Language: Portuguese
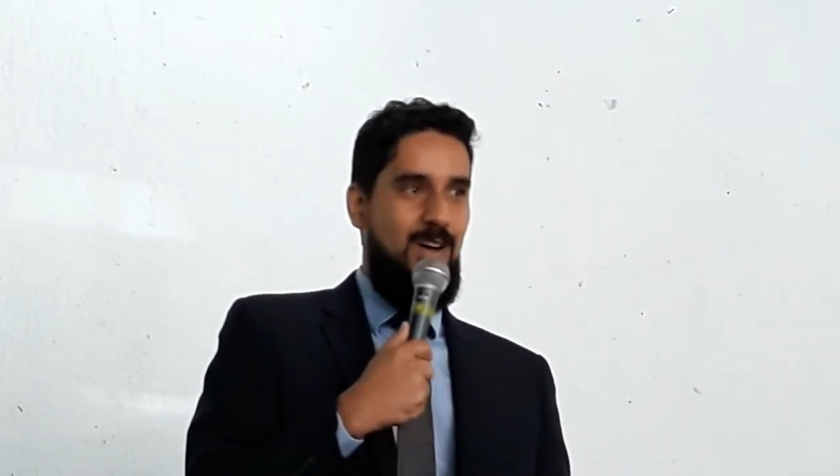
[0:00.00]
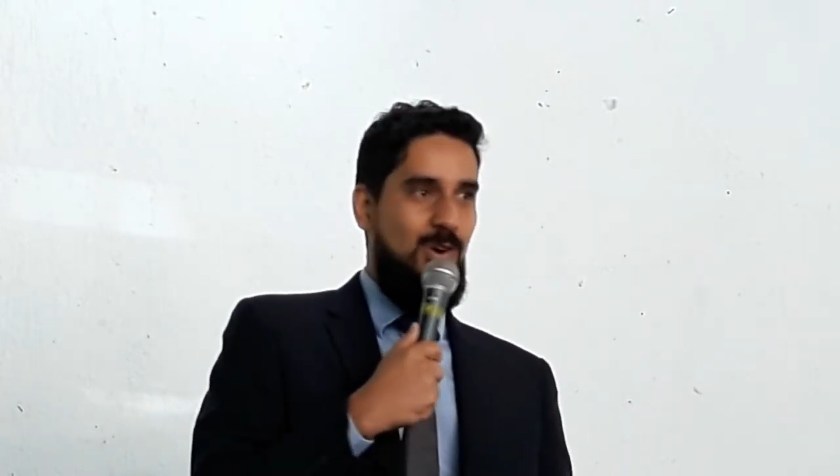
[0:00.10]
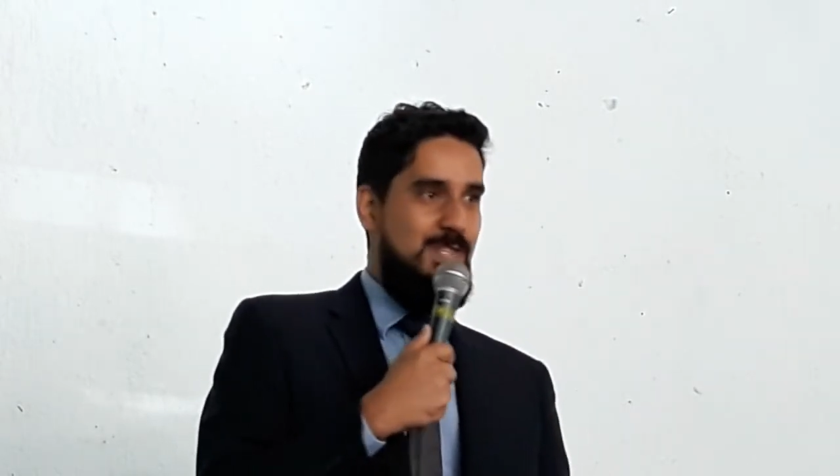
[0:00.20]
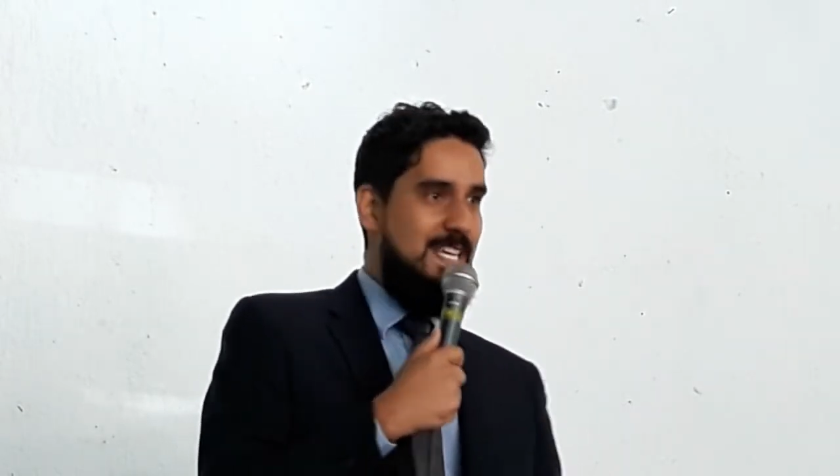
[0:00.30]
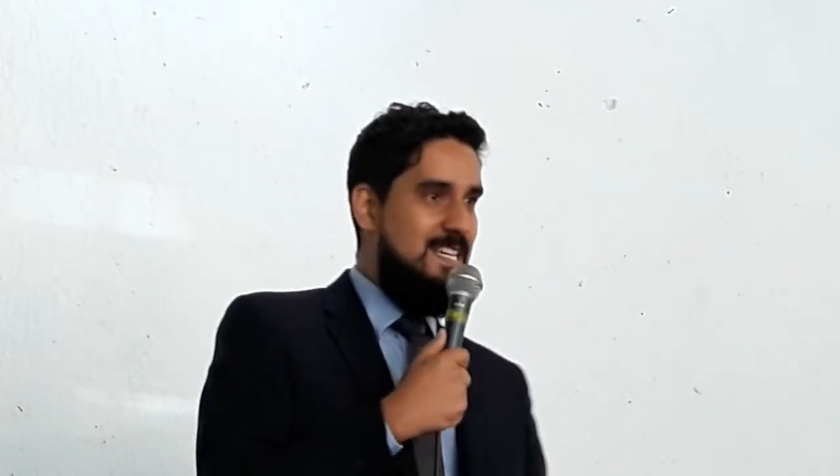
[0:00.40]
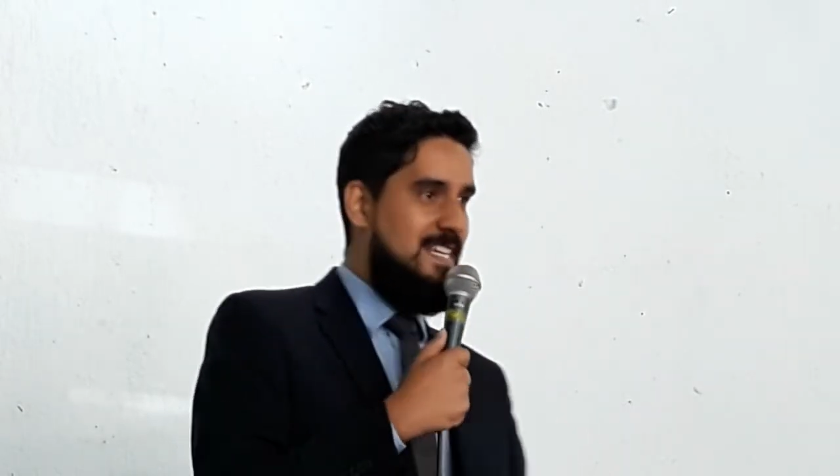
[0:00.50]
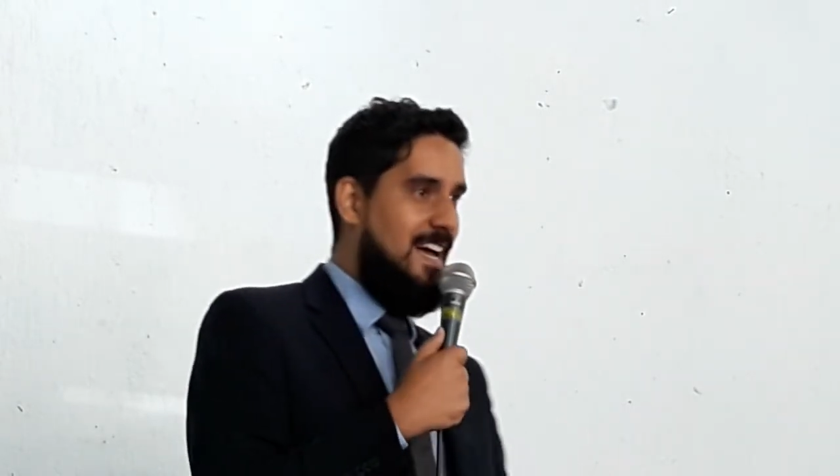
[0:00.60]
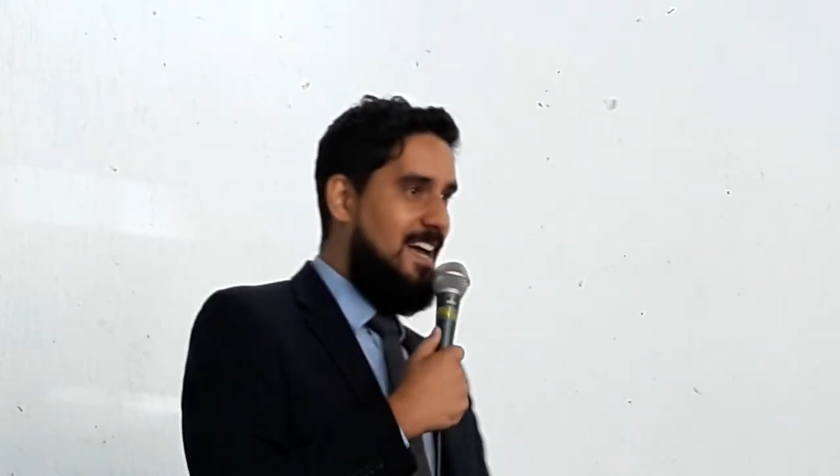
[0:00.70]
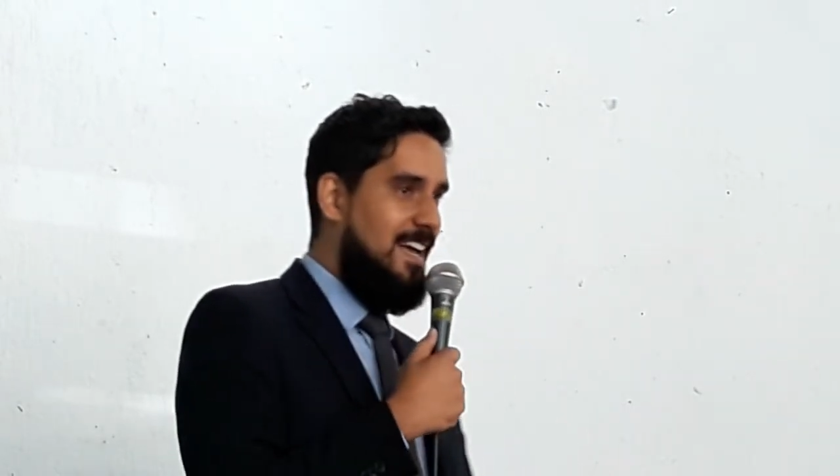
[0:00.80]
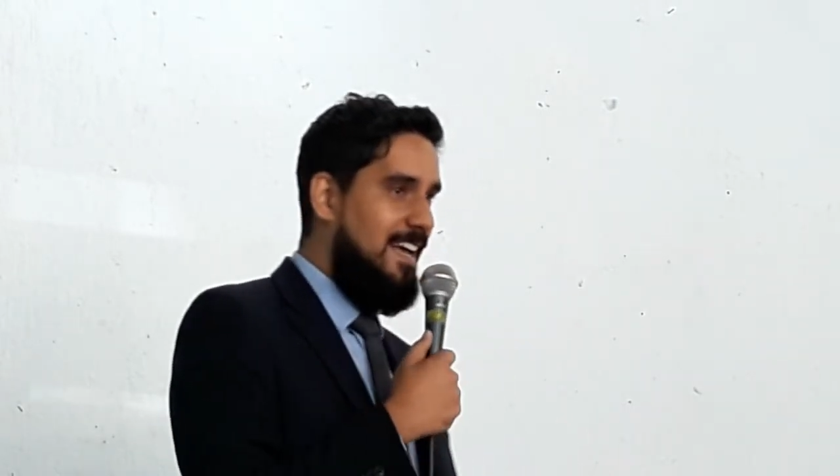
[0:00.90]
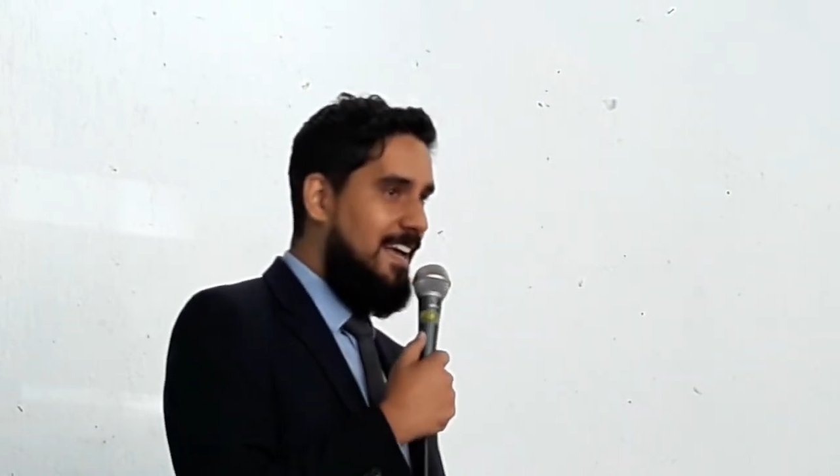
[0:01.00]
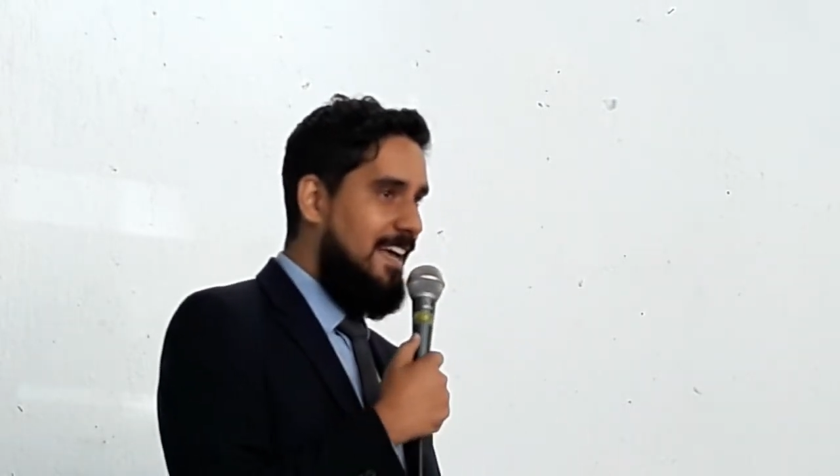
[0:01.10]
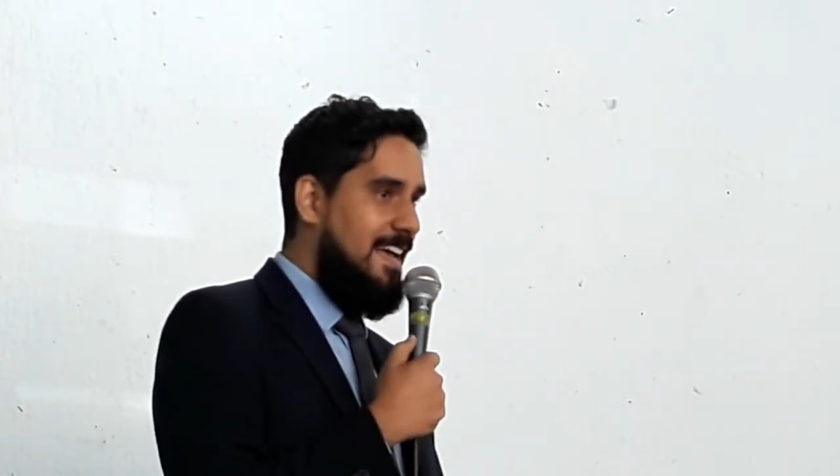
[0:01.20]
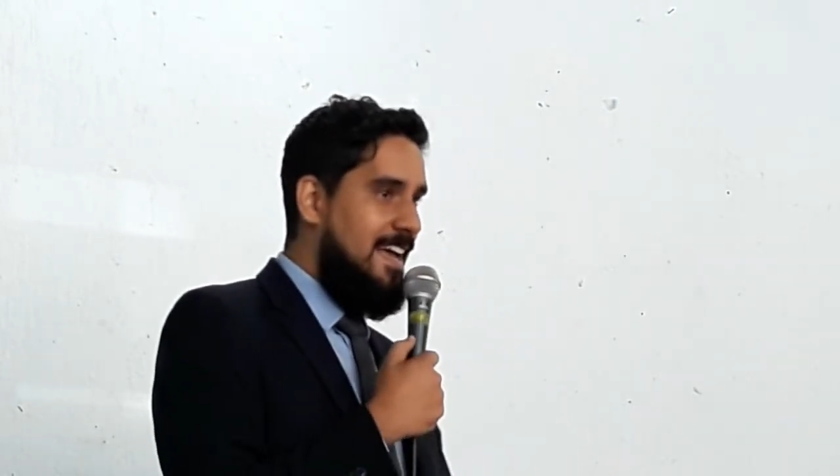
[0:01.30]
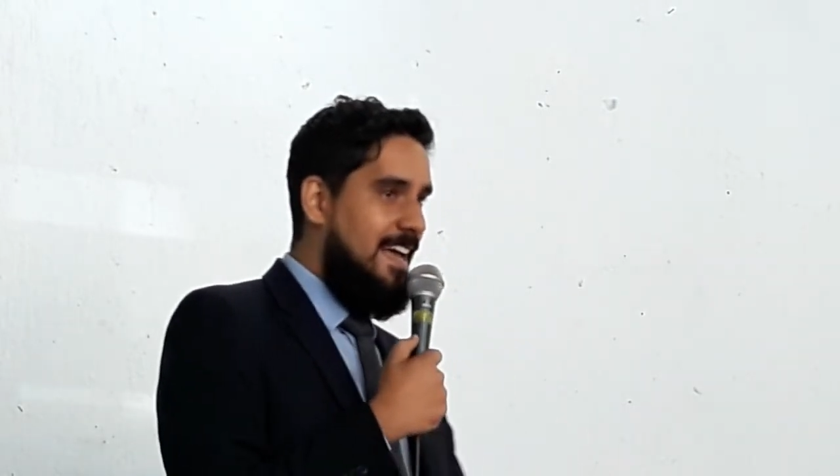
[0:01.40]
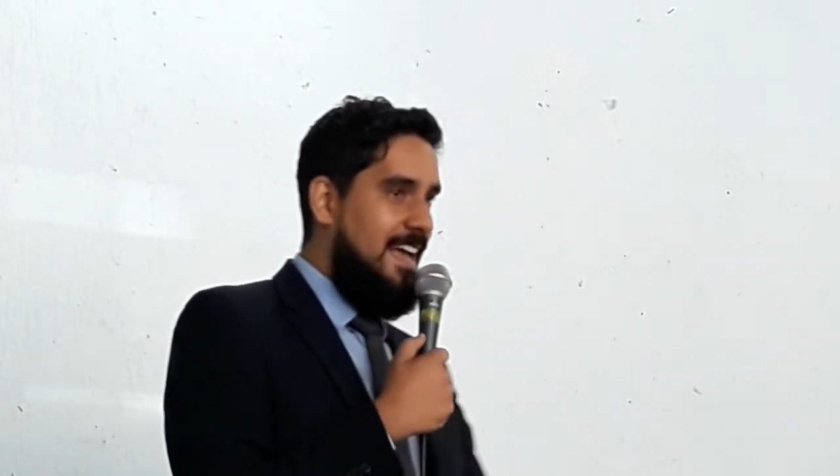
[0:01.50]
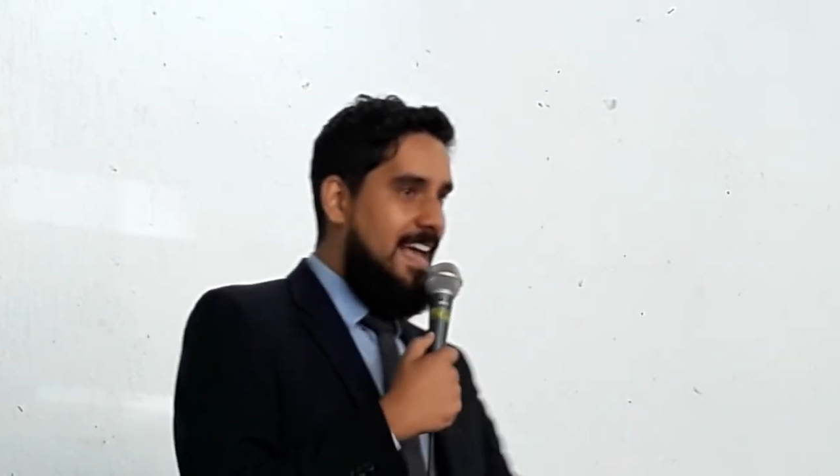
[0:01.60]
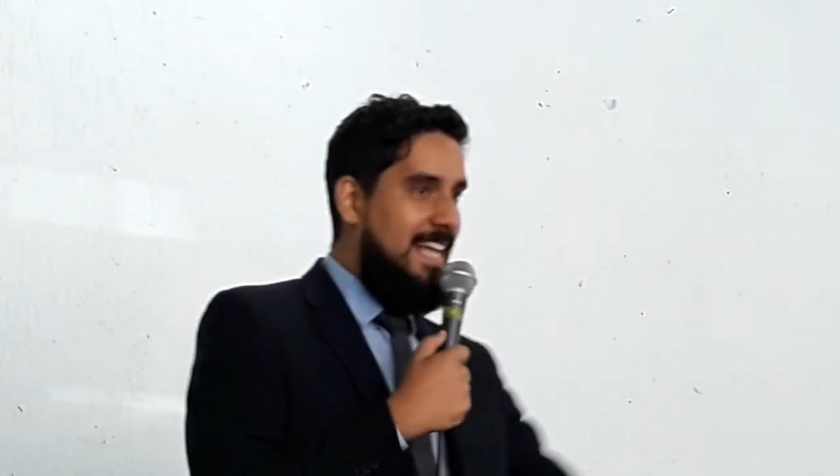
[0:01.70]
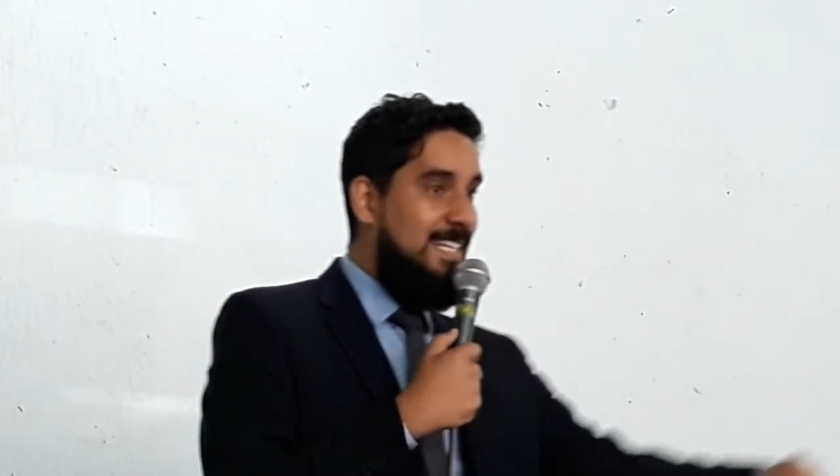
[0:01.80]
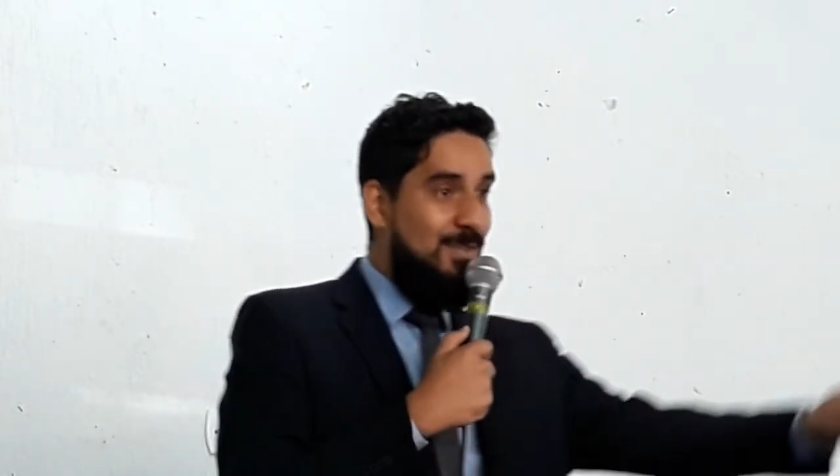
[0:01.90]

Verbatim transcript: Ou seja, ele